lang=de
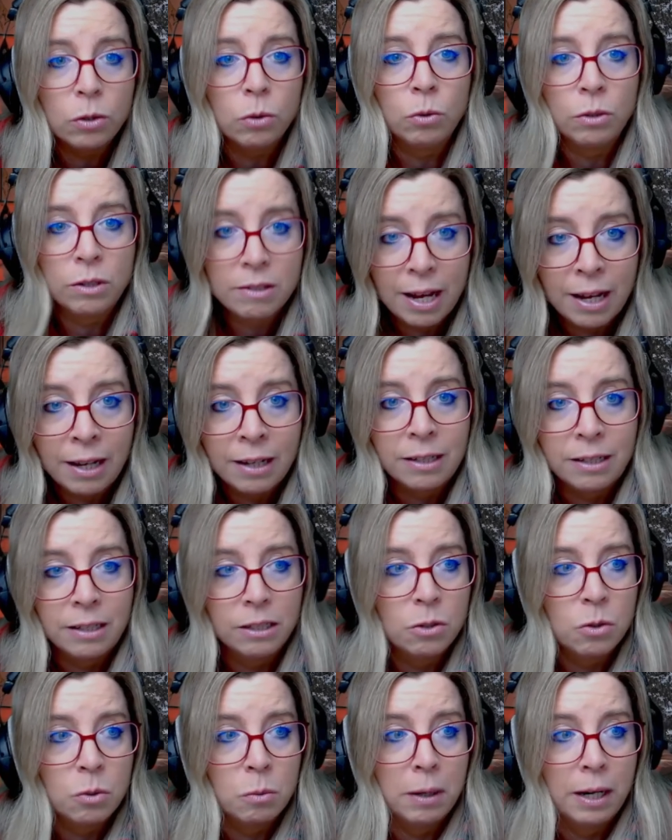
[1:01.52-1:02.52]
und
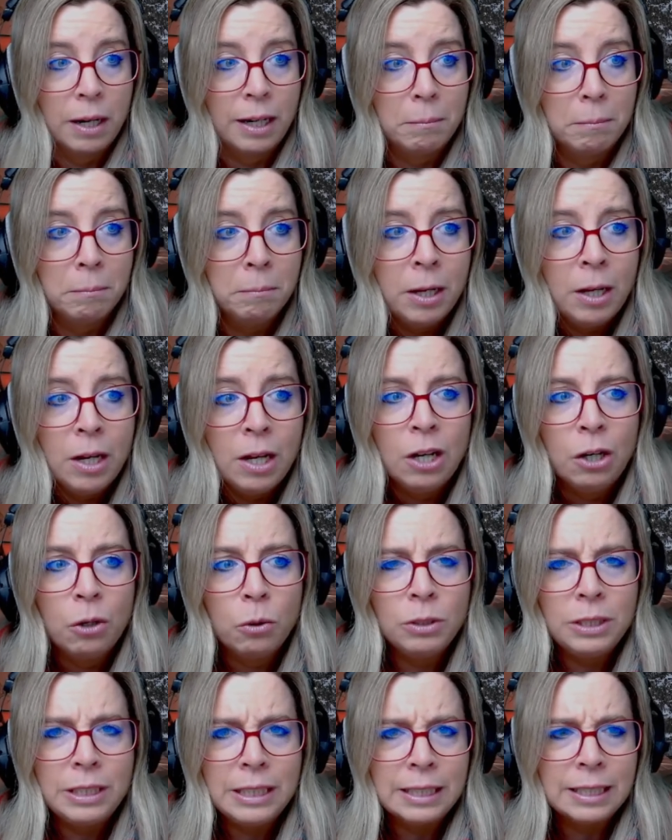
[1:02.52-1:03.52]
sachlich zu bleiben
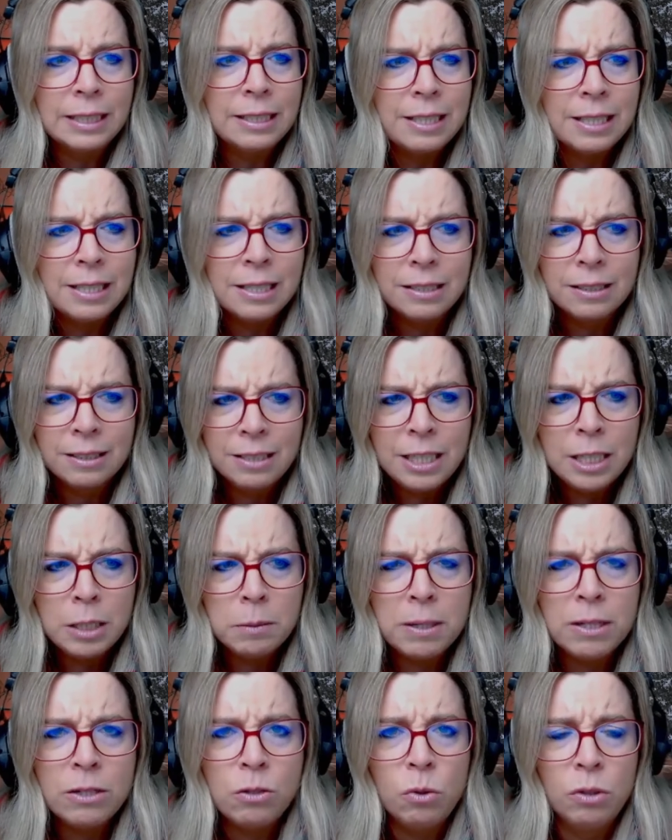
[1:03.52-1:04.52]
und die Kritik nicht
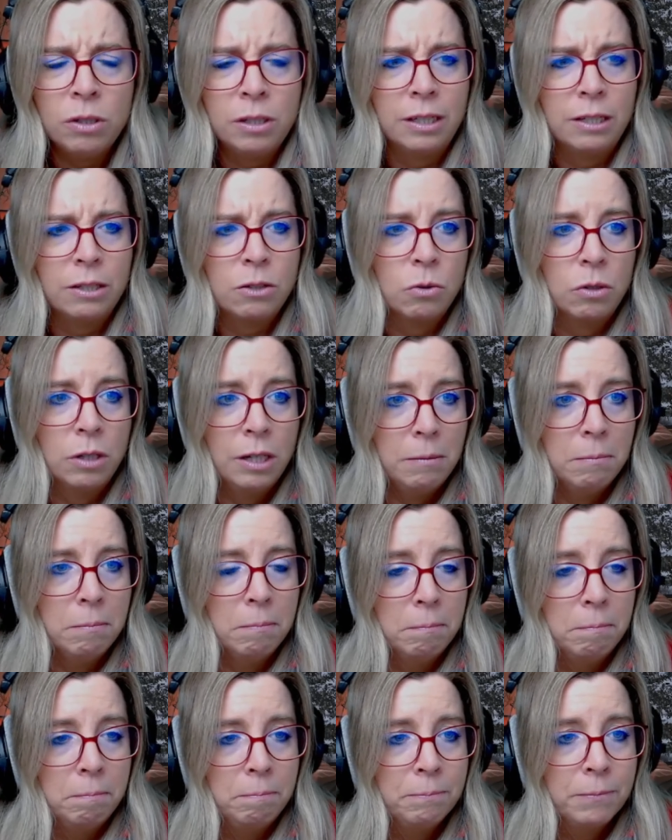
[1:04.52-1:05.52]
persönlich zu nehmen.
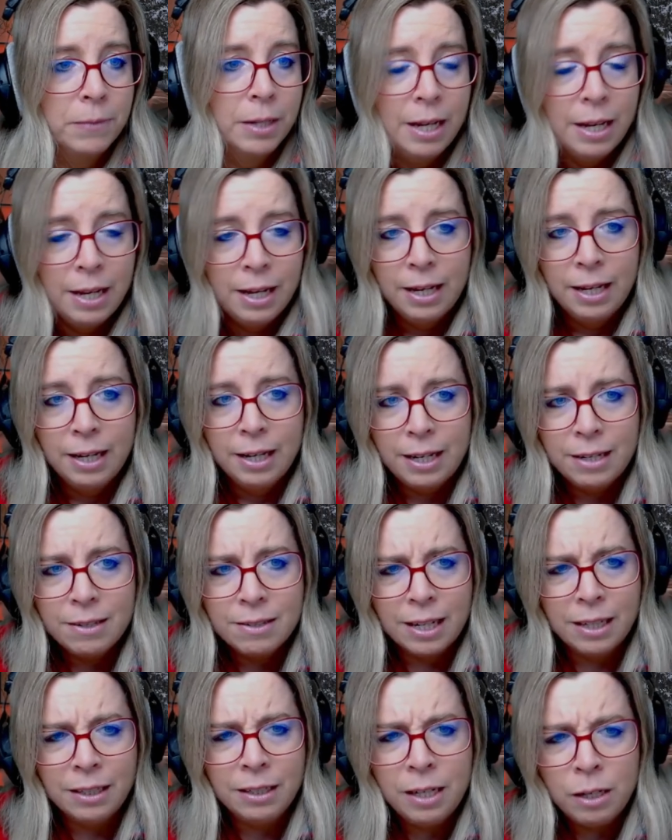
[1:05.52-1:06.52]
Es
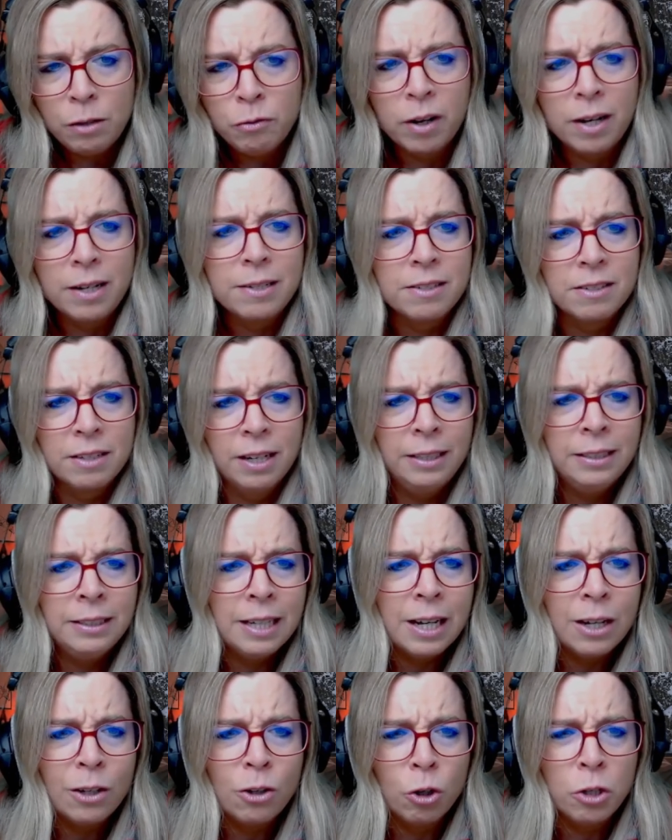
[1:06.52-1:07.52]
kann hilfreich sein,
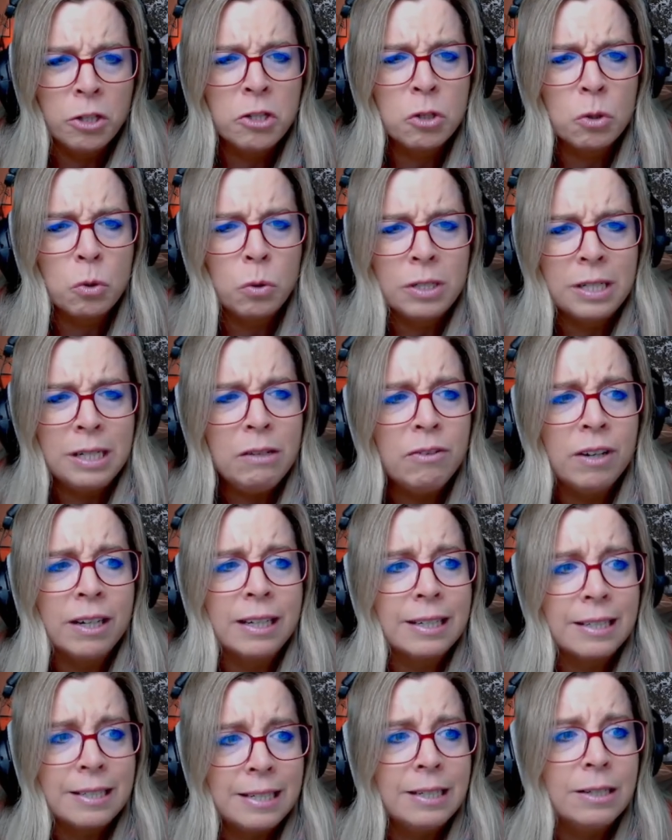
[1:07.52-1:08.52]
nach konstruktiver
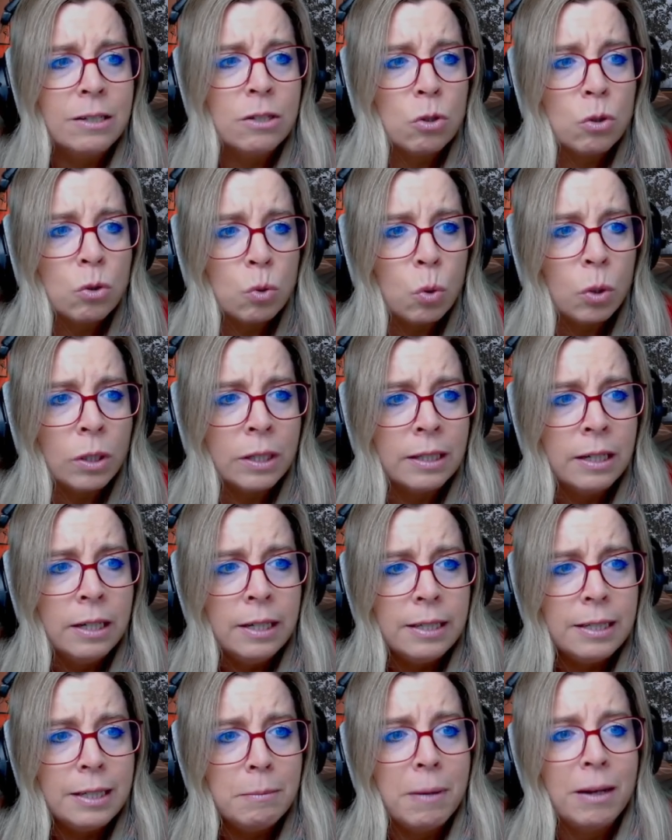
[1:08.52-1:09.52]
Kritik zu suchen,
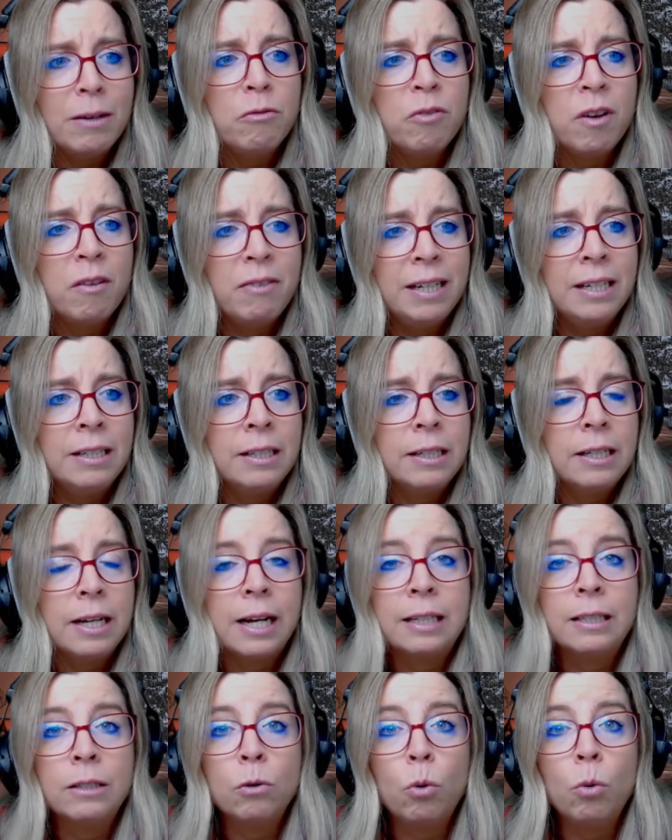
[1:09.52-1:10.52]
die man verwenden
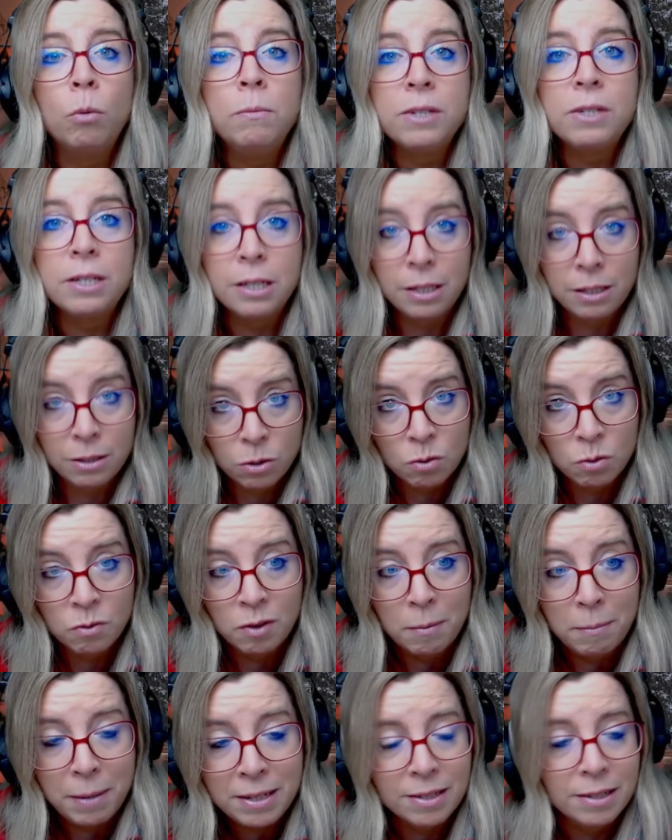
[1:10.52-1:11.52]
kann, um sich zu
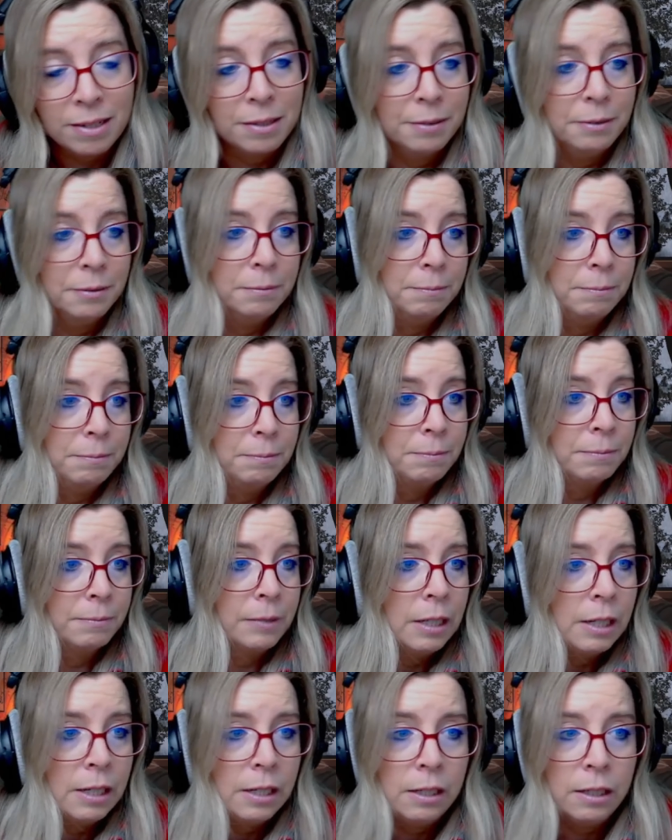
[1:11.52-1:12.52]
verbessern.
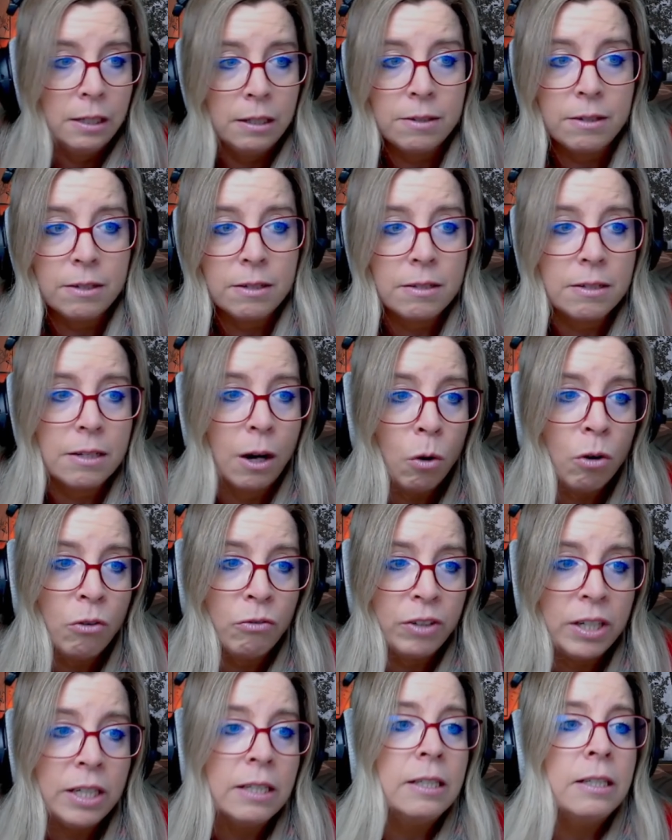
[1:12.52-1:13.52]
Es ist
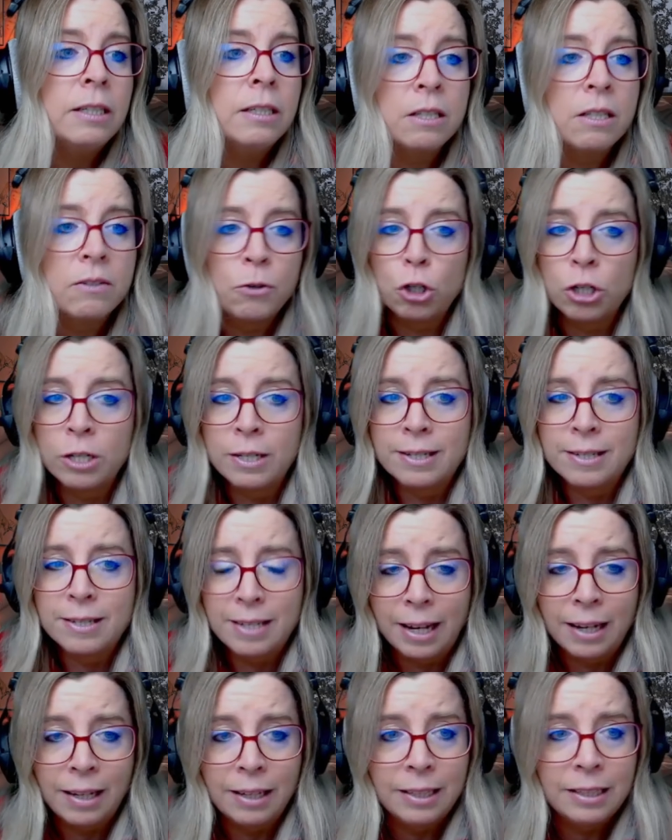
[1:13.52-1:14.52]
auch wichtig, zwischen
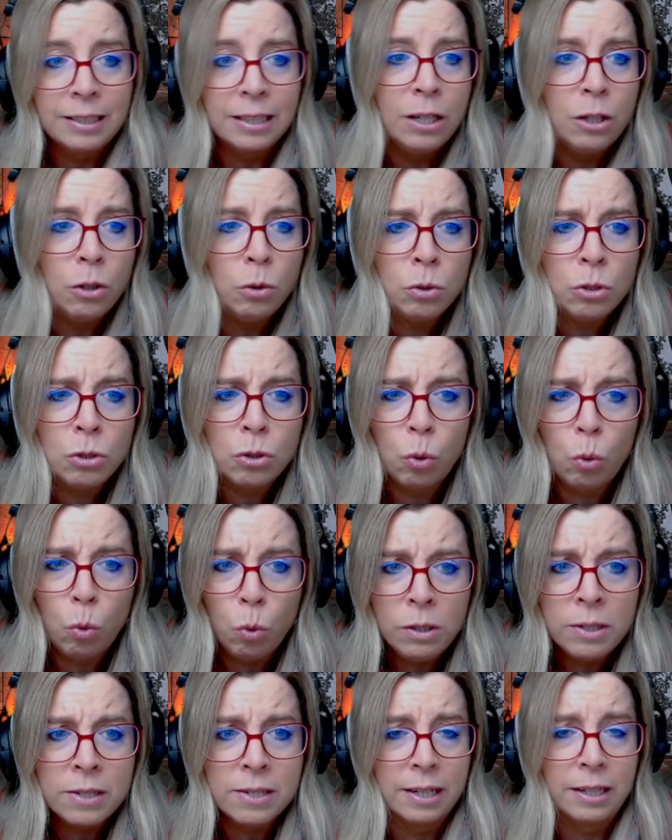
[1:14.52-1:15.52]
sachlicher und
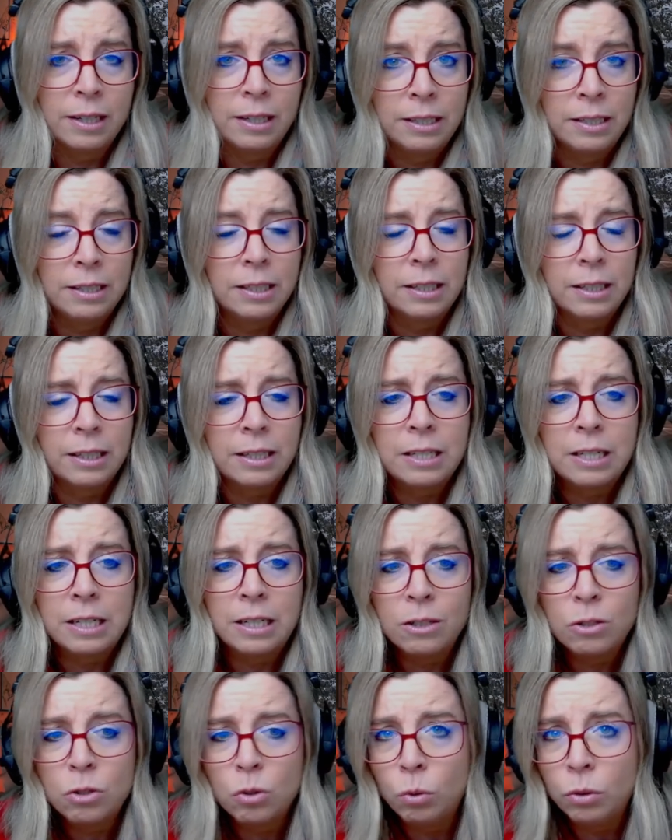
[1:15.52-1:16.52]
unsachlicher
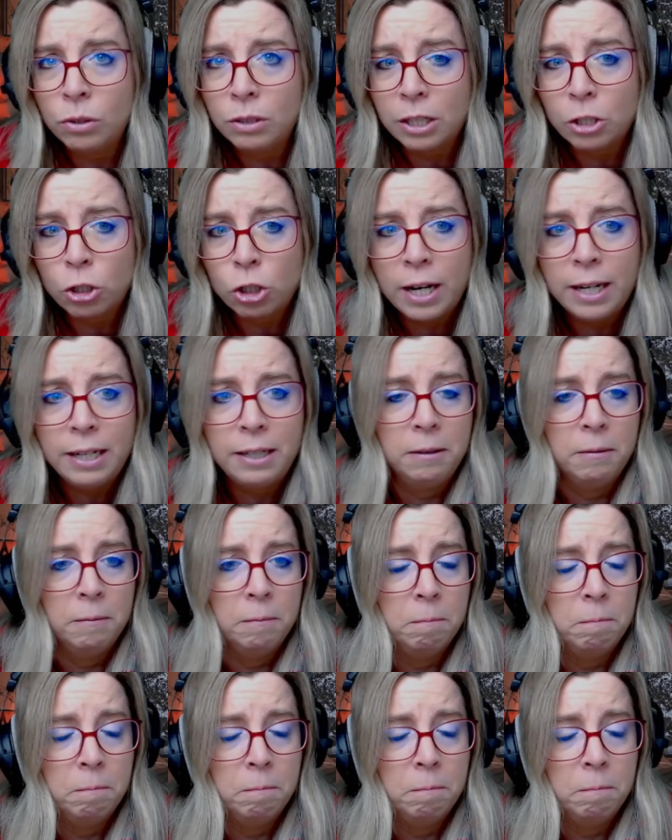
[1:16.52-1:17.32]
Kritik zu unterscheiden.